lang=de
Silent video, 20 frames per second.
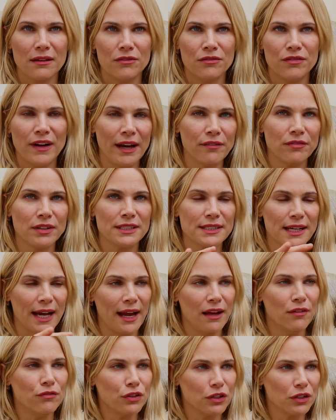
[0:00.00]
waren wir
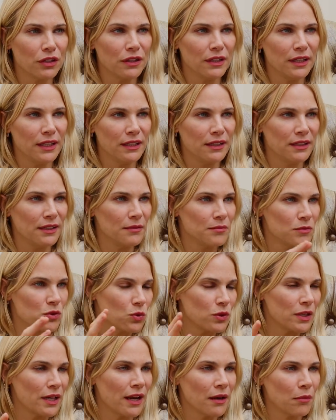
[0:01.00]
drei Wochen in dem
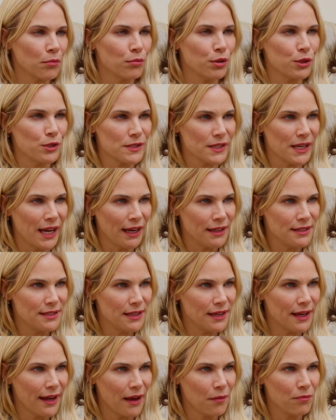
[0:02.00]
sogenannten
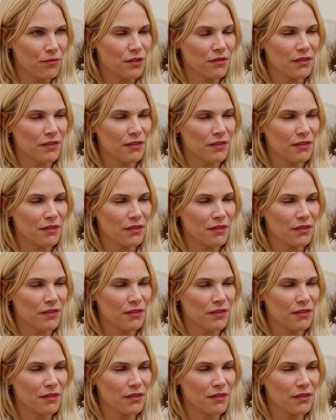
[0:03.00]
Personality Camp.